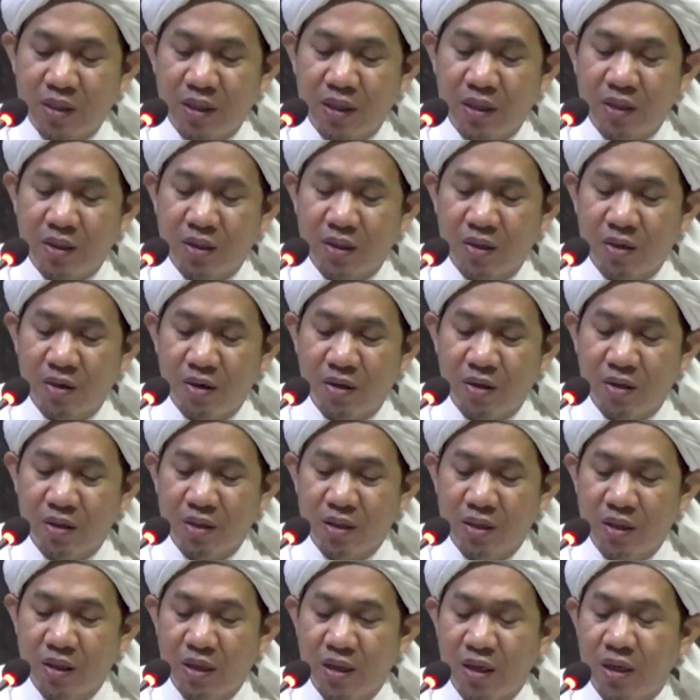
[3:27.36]

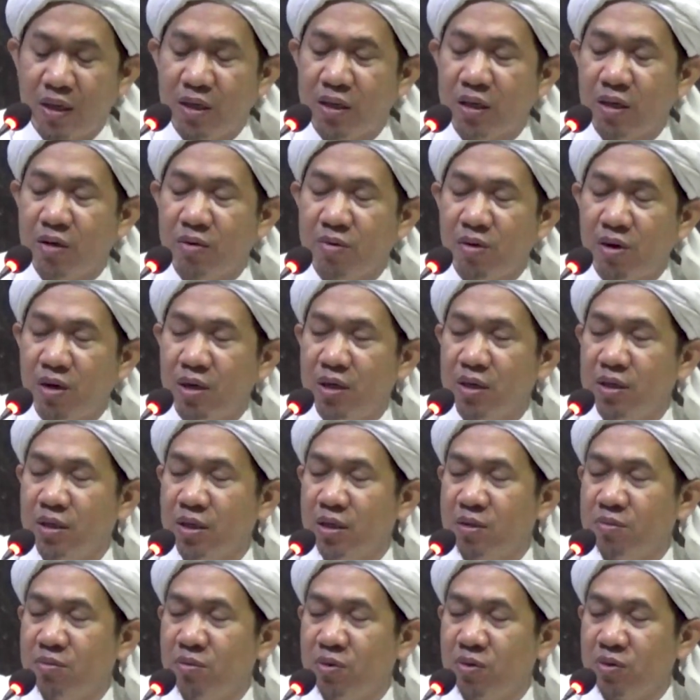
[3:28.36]
liinqadhi
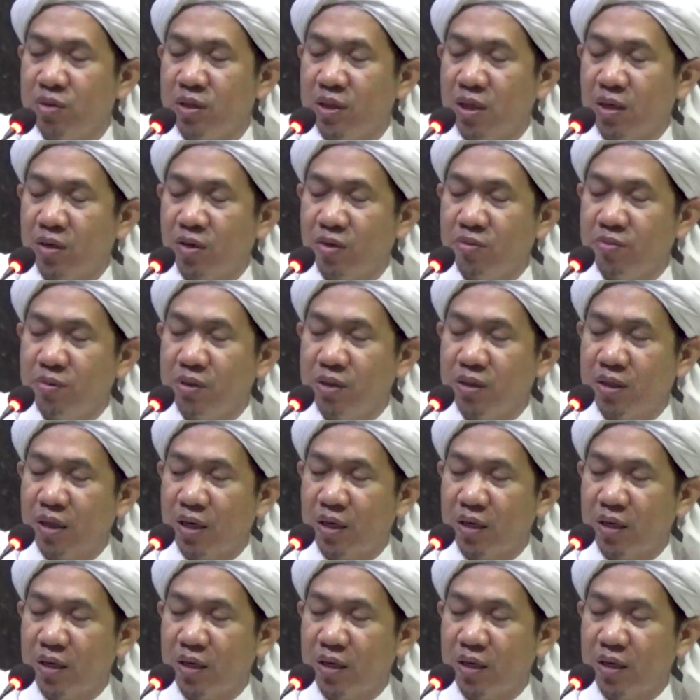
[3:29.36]
hayawanin muhtaramin